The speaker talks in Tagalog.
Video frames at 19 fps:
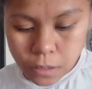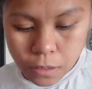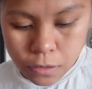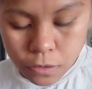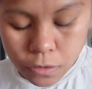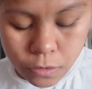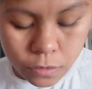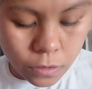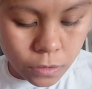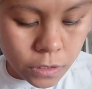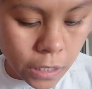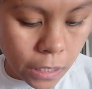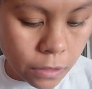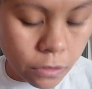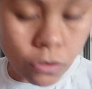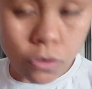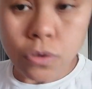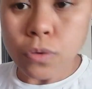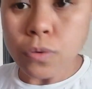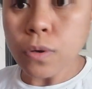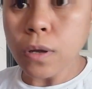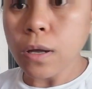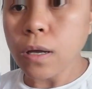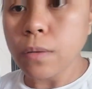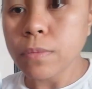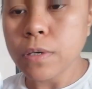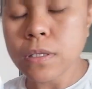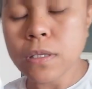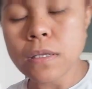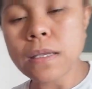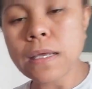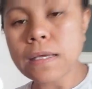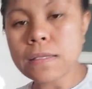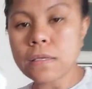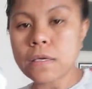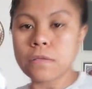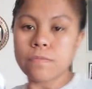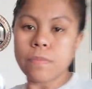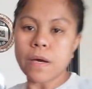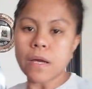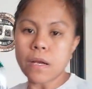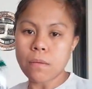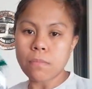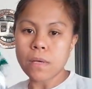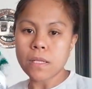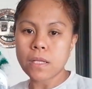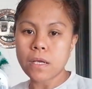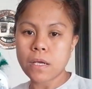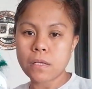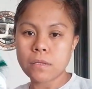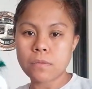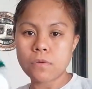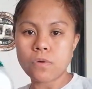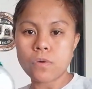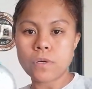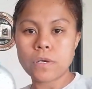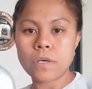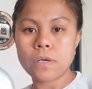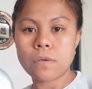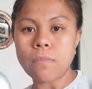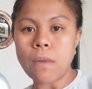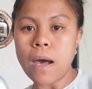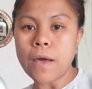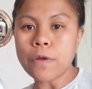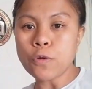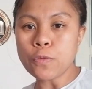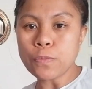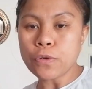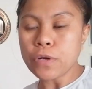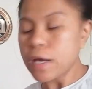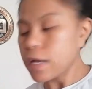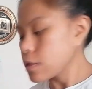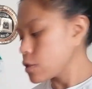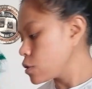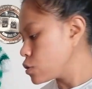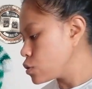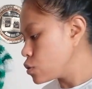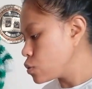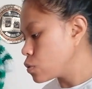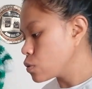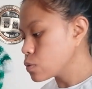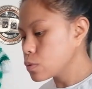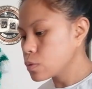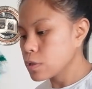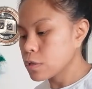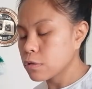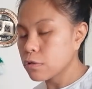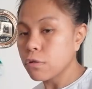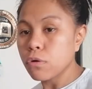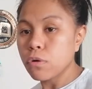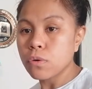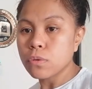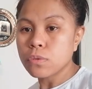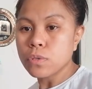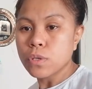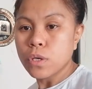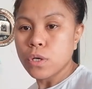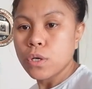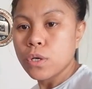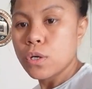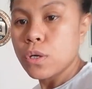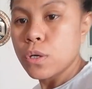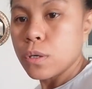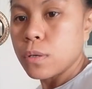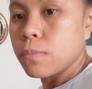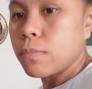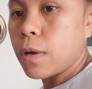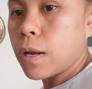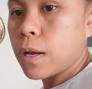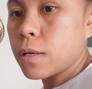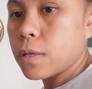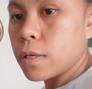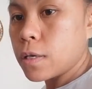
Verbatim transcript: ano, sandok yung gagamitin natin para ma-drain or maano po natin yung itlog. Parang